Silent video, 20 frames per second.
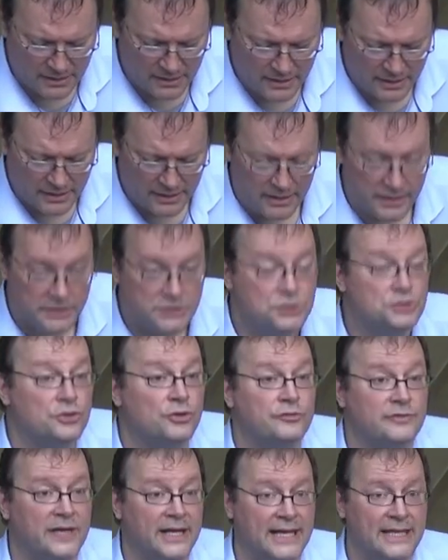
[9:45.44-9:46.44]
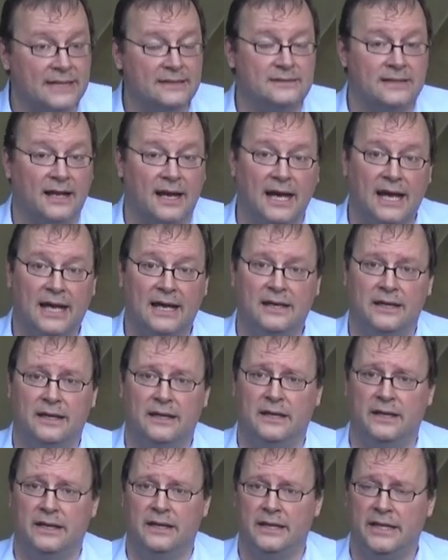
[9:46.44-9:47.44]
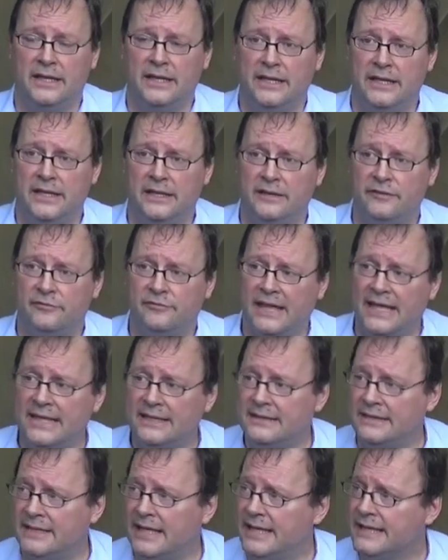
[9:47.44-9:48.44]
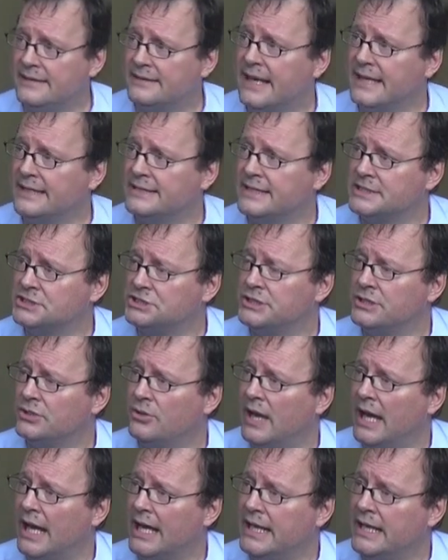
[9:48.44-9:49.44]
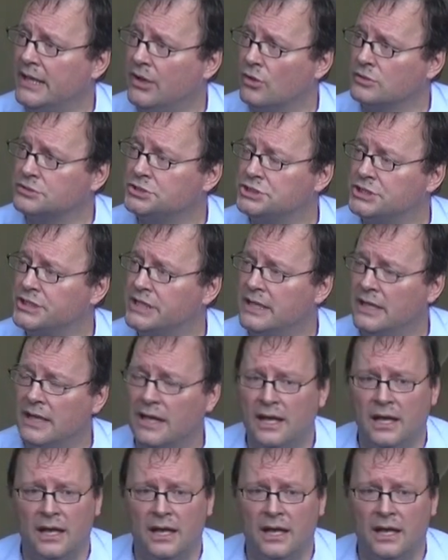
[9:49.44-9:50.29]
eh, giovane, tra eh, i 20 e i 35 anni oggi,